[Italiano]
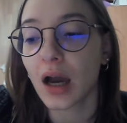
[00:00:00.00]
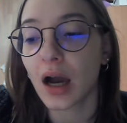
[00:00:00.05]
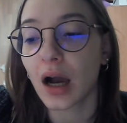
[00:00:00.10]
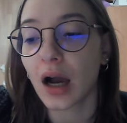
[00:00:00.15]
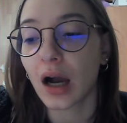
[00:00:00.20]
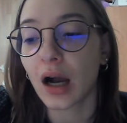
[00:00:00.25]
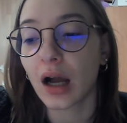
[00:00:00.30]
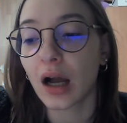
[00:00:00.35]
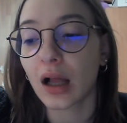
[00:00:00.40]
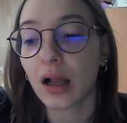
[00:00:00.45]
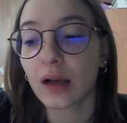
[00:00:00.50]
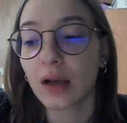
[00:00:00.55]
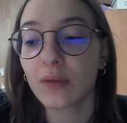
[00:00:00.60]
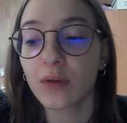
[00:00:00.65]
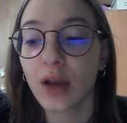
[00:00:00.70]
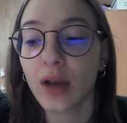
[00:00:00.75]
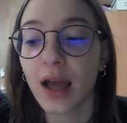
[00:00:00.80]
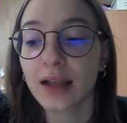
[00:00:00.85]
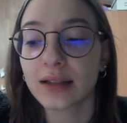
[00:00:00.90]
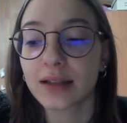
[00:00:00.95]
Al
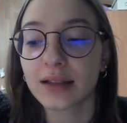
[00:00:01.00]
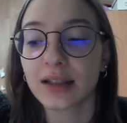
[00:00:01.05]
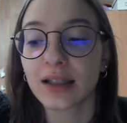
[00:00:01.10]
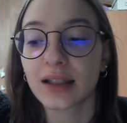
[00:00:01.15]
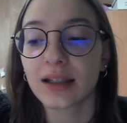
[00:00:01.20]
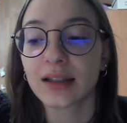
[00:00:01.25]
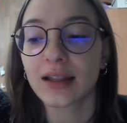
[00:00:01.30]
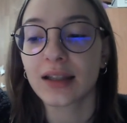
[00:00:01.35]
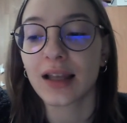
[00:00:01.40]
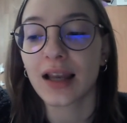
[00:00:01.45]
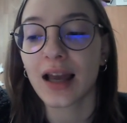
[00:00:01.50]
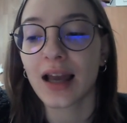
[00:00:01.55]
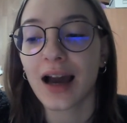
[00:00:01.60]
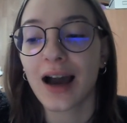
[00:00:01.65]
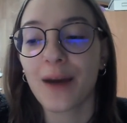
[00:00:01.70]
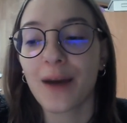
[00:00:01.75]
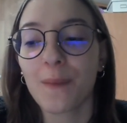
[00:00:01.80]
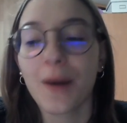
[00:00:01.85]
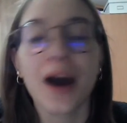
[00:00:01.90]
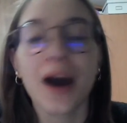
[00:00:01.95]
volante della
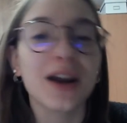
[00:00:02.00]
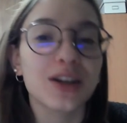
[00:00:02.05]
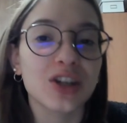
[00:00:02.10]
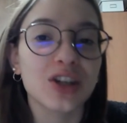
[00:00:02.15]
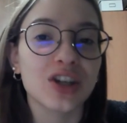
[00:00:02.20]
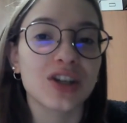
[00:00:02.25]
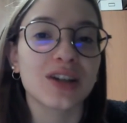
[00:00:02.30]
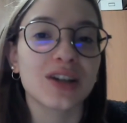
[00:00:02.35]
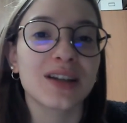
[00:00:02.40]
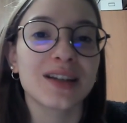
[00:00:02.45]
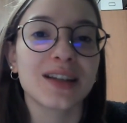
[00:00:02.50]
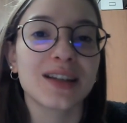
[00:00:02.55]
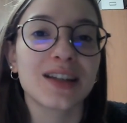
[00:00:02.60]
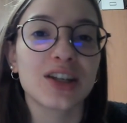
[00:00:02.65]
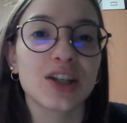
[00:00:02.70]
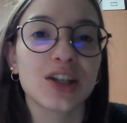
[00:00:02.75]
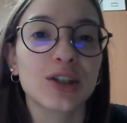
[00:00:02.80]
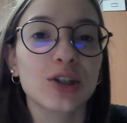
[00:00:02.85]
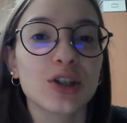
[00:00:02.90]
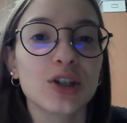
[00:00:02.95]
March
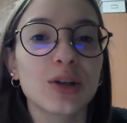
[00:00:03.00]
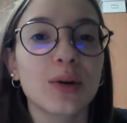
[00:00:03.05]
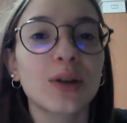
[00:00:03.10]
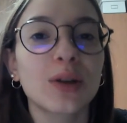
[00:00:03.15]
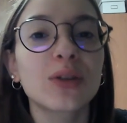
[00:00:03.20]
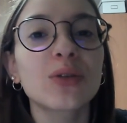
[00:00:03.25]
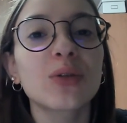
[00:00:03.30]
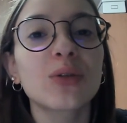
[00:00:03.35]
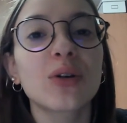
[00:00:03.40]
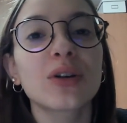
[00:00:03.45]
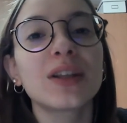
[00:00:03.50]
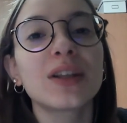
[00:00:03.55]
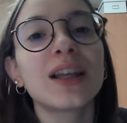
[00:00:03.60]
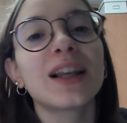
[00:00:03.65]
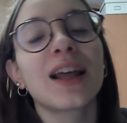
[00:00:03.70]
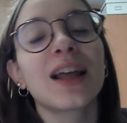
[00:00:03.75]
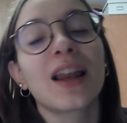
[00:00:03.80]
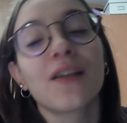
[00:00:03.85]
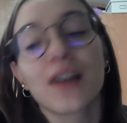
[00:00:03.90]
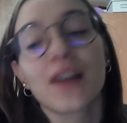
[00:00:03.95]
751
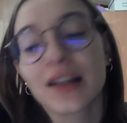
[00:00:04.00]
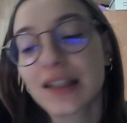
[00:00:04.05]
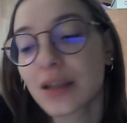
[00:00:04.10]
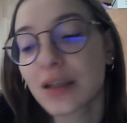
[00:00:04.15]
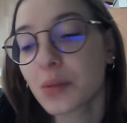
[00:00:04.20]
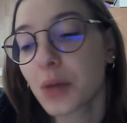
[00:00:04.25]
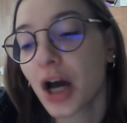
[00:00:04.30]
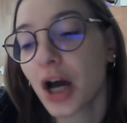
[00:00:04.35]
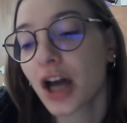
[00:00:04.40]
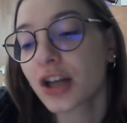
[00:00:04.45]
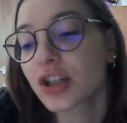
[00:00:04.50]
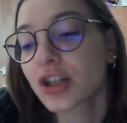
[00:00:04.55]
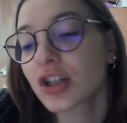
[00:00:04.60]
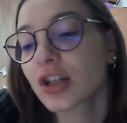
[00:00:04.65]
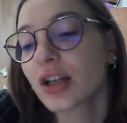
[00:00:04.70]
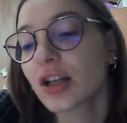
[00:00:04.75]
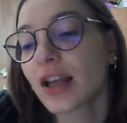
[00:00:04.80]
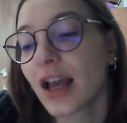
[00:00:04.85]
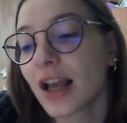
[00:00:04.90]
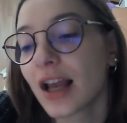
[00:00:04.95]
della Lavazza March,
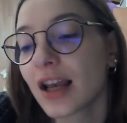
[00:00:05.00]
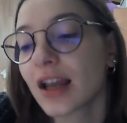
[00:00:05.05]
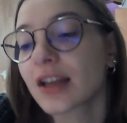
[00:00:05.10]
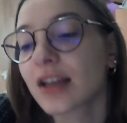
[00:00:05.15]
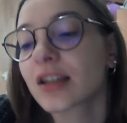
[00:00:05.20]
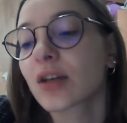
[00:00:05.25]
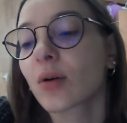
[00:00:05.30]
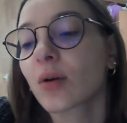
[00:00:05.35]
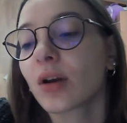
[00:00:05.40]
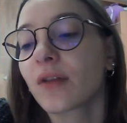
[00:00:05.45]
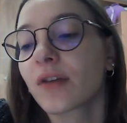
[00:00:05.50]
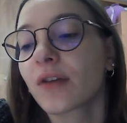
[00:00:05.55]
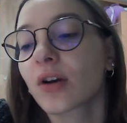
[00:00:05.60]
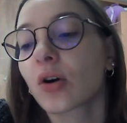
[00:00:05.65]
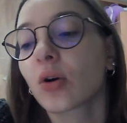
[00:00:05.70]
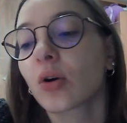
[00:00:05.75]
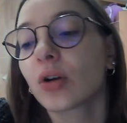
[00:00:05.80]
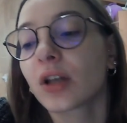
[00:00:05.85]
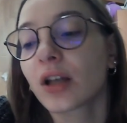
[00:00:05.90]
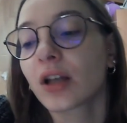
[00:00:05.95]
Lella si qualificò
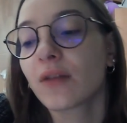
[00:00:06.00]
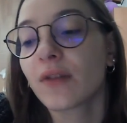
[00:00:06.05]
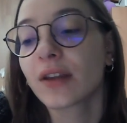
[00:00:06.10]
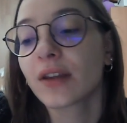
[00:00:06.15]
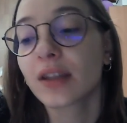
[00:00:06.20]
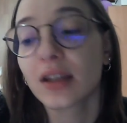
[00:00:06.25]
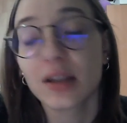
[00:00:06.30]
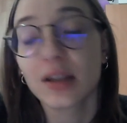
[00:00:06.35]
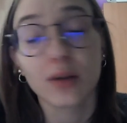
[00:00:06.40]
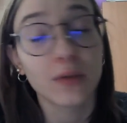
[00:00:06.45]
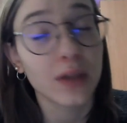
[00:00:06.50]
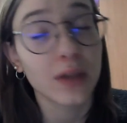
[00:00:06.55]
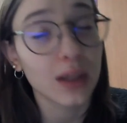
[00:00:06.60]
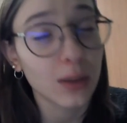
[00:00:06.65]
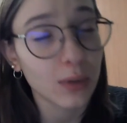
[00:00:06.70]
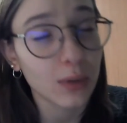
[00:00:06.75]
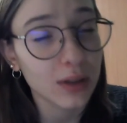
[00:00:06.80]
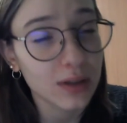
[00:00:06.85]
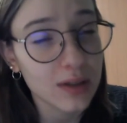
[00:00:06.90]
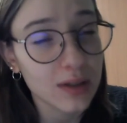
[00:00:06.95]
con il 20,
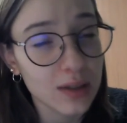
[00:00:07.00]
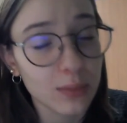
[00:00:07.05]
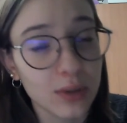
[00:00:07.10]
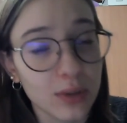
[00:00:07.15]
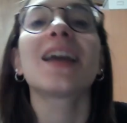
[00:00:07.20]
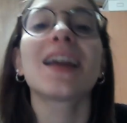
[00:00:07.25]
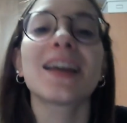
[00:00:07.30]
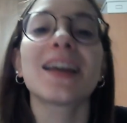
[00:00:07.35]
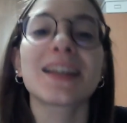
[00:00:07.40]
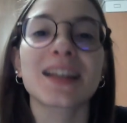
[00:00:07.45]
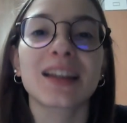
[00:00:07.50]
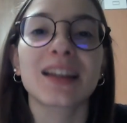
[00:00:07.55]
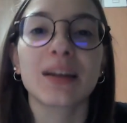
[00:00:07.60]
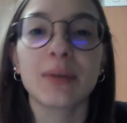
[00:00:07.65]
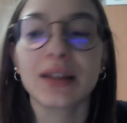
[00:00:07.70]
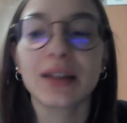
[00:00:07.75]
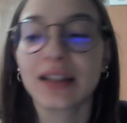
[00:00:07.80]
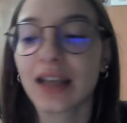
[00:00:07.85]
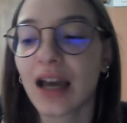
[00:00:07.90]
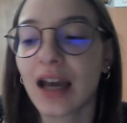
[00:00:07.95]
24 tempo,
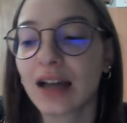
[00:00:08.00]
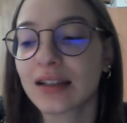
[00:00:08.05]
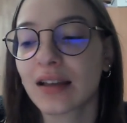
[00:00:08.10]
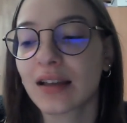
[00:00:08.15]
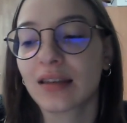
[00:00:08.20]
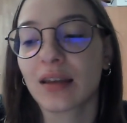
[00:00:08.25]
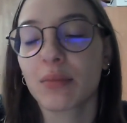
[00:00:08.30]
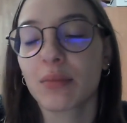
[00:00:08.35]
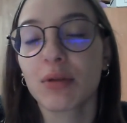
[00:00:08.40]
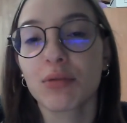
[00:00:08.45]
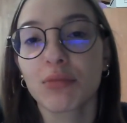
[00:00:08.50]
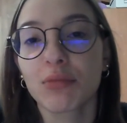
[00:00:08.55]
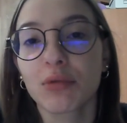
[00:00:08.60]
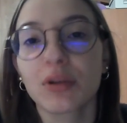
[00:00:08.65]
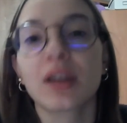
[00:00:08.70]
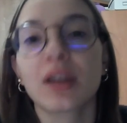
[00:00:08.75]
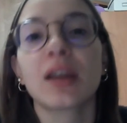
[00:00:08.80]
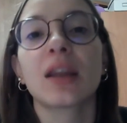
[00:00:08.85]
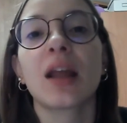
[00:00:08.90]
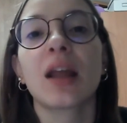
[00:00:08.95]
esattamente a 7
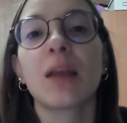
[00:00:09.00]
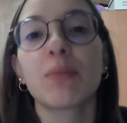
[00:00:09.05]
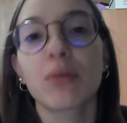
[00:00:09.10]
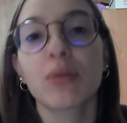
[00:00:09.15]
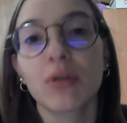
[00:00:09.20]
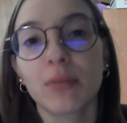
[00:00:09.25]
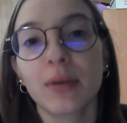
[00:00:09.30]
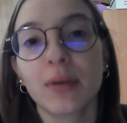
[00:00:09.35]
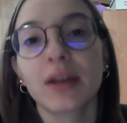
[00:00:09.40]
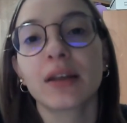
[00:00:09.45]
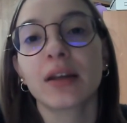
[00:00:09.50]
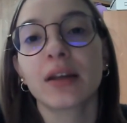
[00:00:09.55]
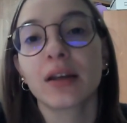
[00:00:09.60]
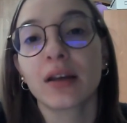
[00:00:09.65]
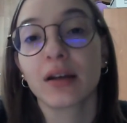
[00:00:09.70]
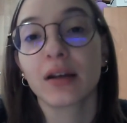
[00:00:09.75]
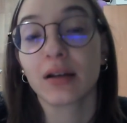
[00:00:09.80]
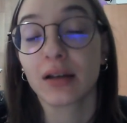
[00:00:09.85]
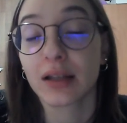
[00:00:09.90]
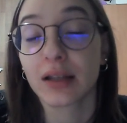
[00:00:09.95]
minuti dal pullman
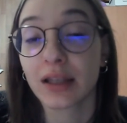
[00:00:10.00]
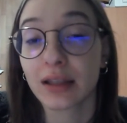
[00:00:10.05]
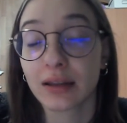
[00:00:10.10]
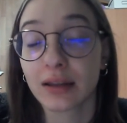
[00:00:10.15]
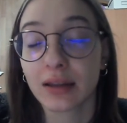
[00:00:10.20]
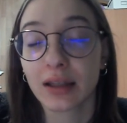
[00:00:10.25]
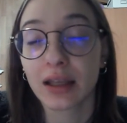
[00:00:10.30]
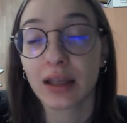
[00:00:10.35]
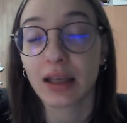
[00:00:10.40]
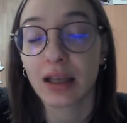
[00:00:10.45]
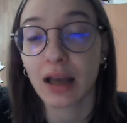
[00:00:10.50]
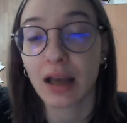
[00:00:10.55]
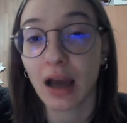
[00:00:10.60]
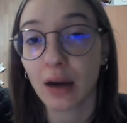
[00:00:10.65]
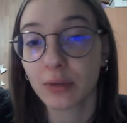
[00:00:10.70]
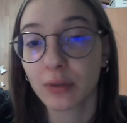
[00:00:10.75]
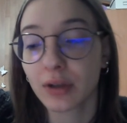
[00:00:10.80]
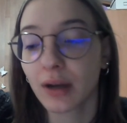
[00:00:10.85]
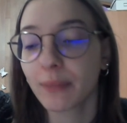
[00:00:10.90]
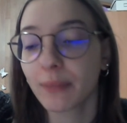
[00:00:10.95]
eh, Niki
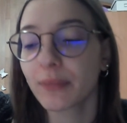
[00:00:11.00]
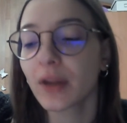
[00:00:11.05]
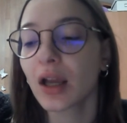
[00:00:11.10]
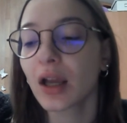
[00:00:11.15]
Lauda.